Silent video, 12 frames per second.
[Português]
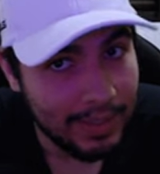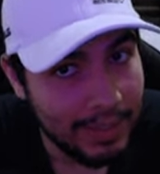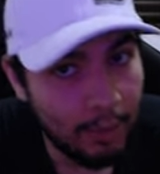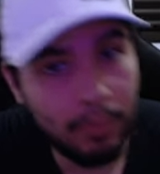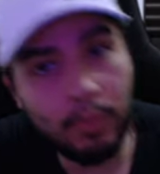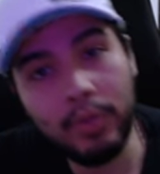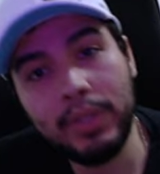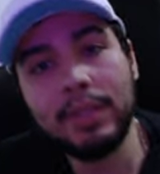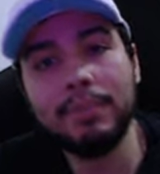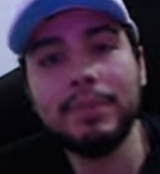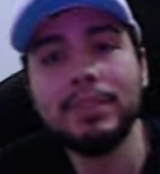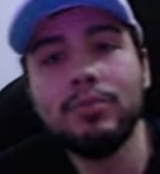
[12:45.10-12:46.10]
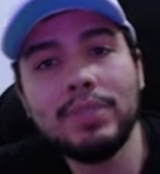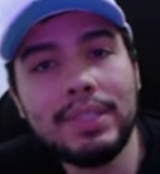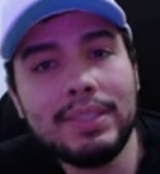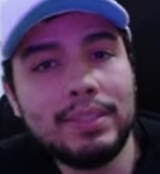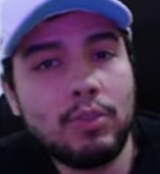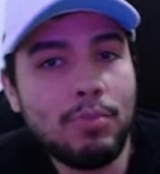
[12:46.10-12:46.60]
É um bom item, mas eu não sei
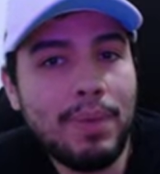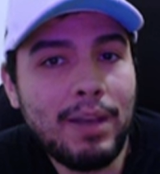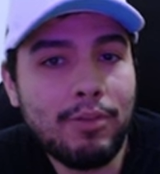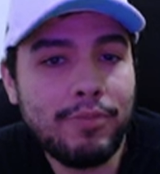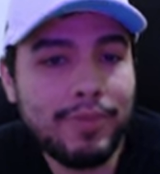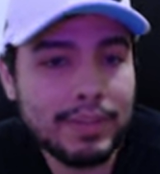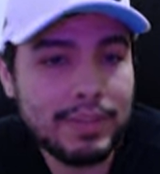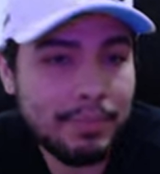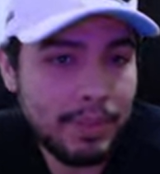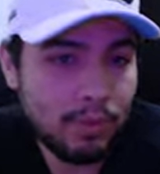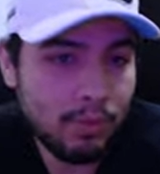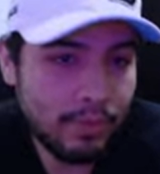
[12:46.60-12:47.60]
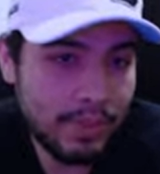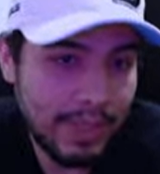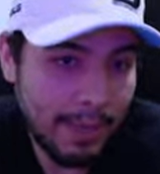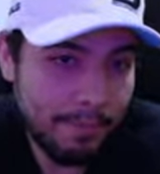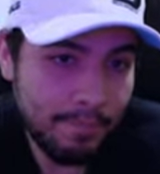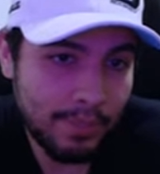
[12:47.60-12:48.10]
se todo mago faz, tem minha dúvida,
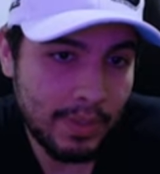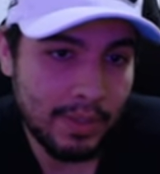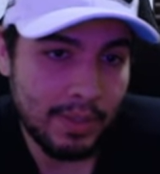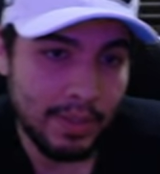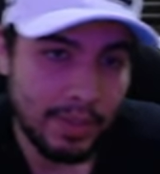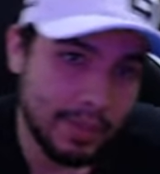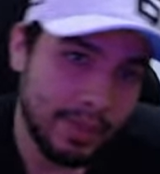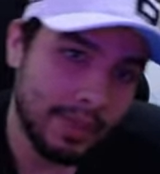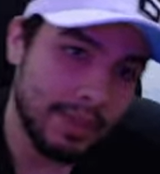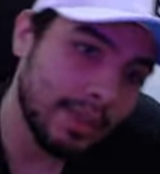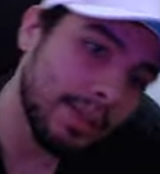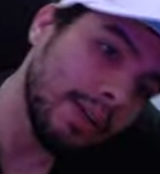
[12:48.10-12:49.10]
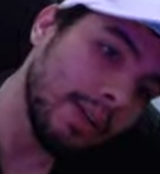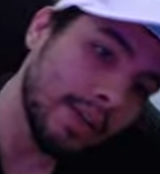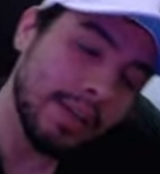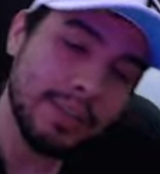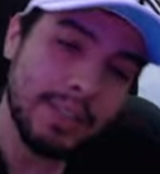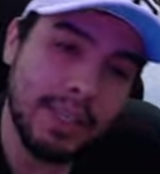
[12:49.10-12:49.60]
tá?
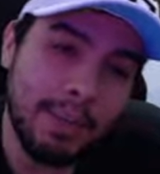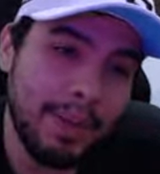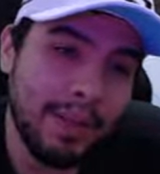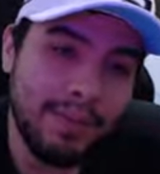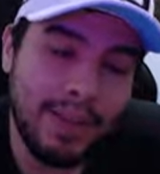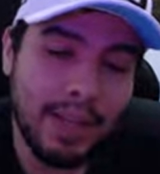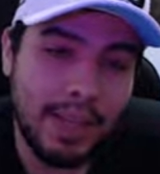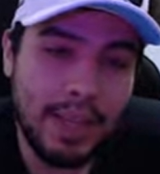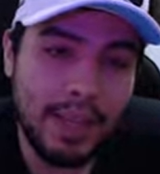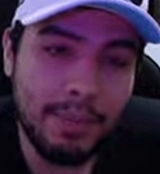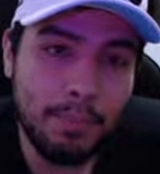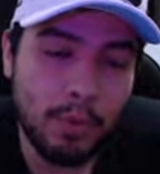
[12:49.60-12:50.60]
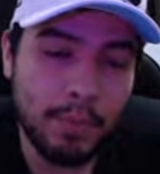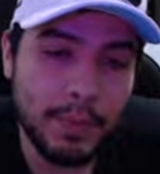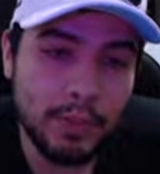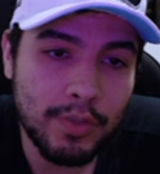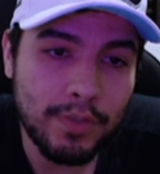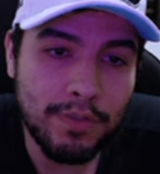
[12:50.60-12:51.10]
Hum, isso aqui é pra levar lane, pouca
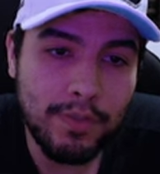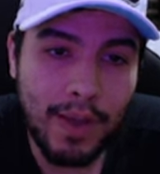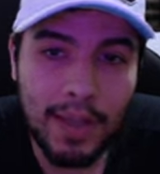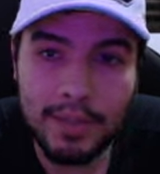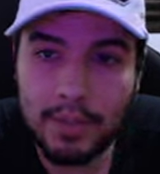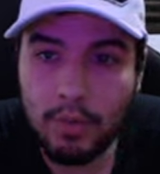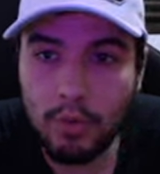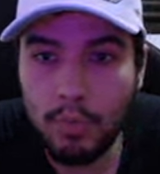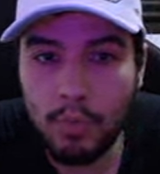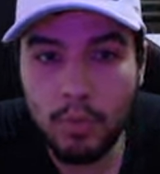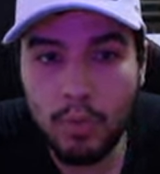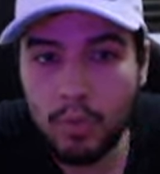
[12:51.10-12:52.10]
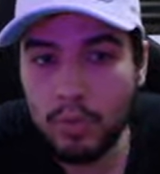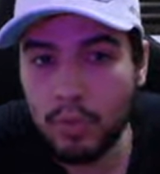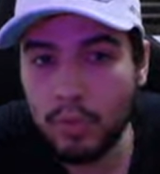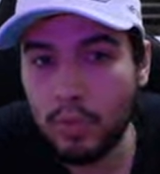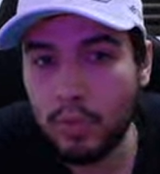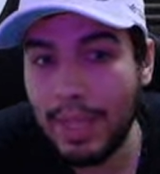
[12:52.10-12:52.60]
pessoa que faz, é todo
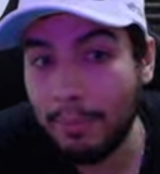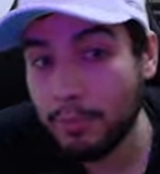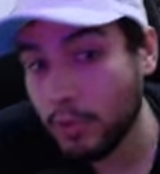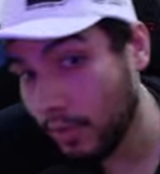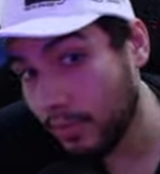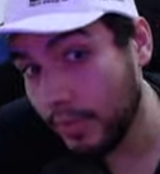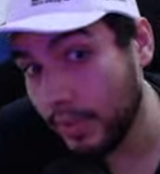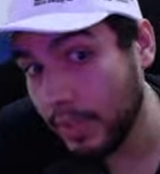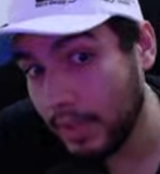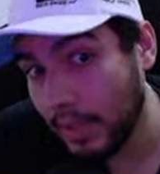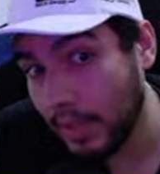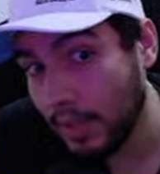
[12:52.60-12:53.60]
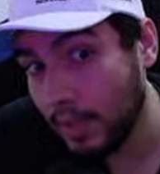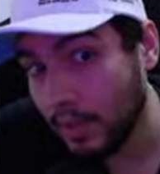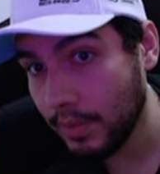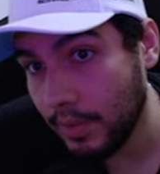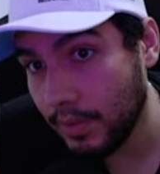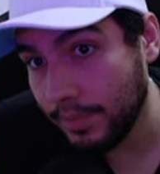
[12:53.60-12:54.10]
mundo, dá só vida,
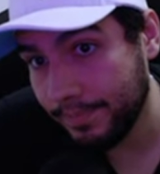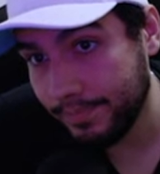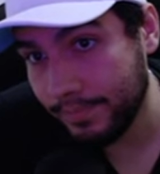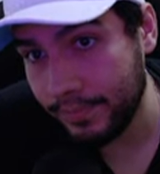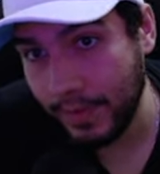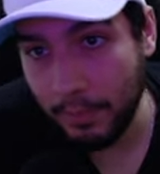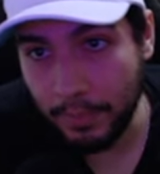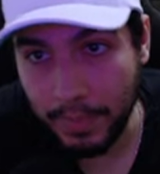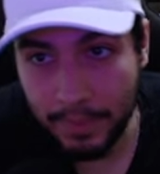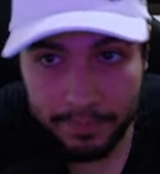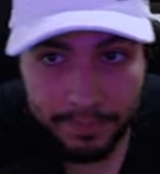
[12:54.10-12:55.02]
vai no B.